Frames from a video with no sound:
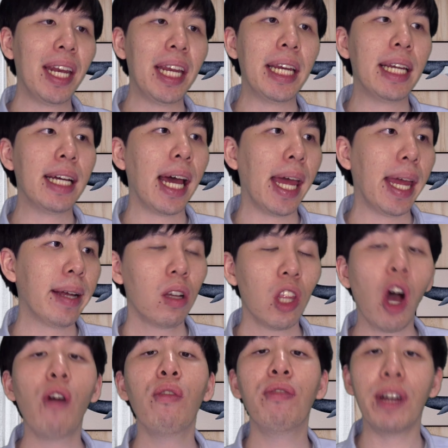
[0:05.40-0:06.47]
เหนื่อยๆก็
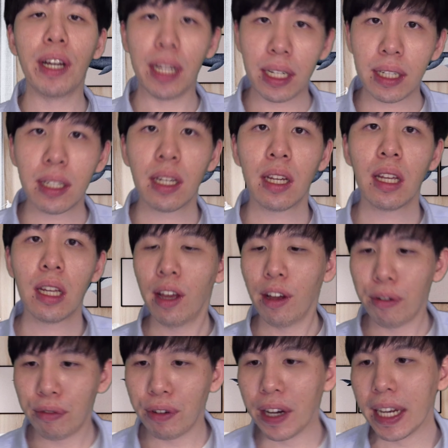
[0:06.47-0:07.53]
ต้องฝืน
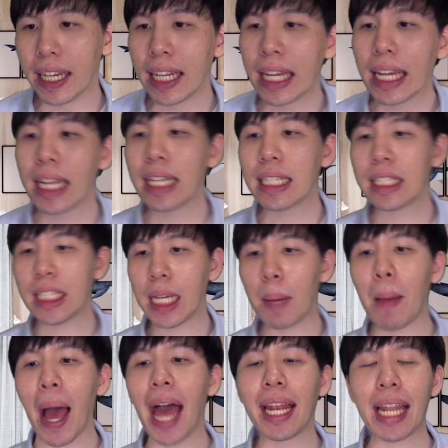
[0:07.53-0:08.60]
ฝืนที่จะ
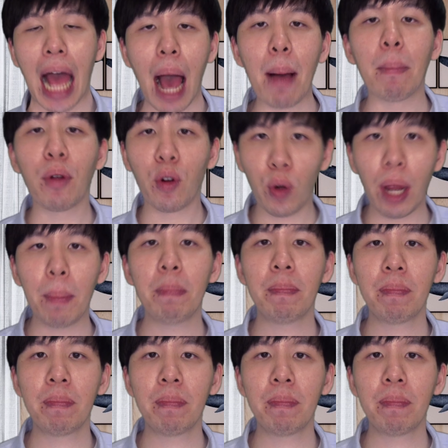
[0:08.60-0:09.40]
มาทำคลิป